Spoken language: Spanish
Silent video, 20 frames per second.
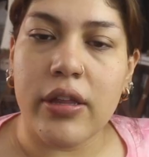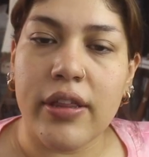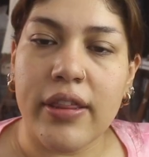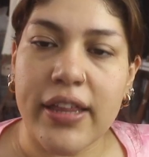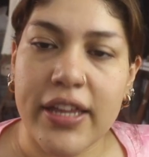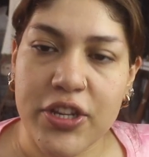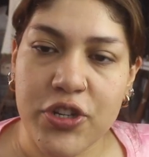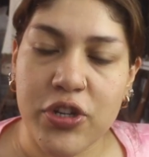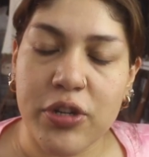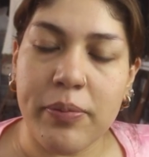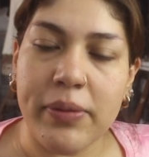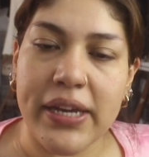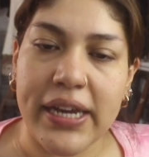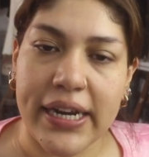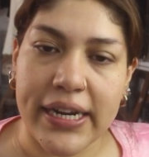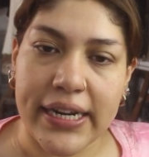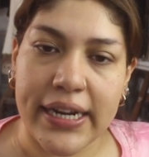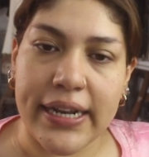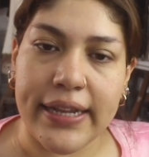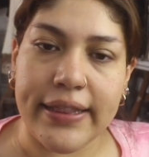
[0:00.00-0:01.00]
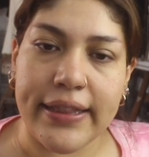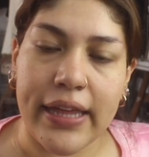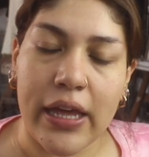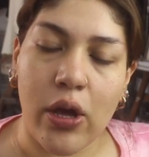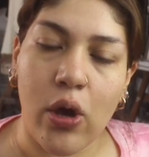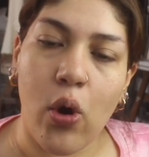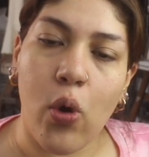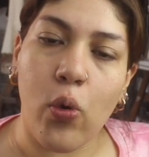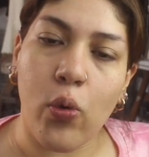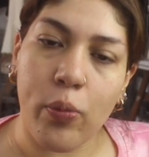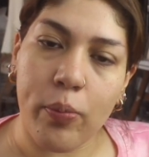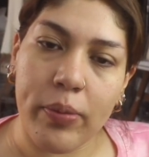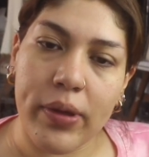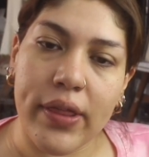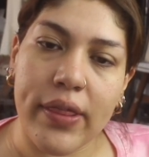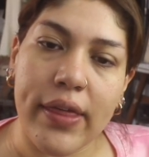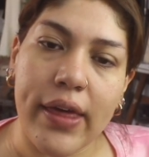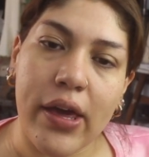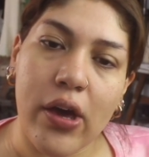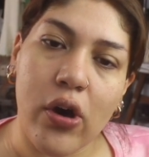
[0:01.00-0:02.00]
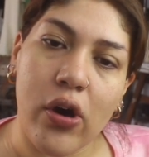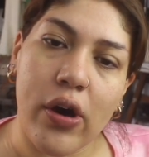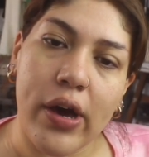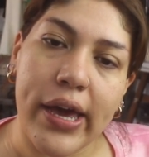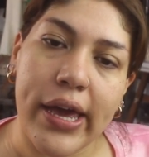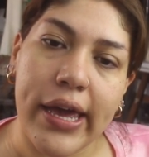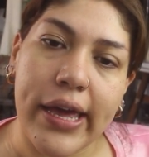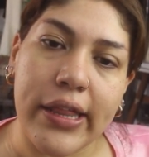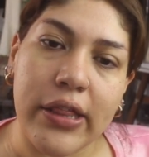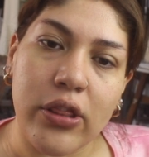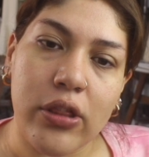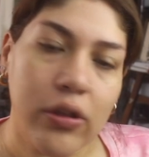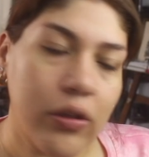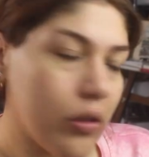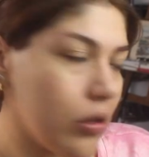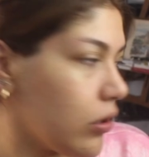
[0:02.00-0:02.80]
De hecho, en mi canal tengo un video en...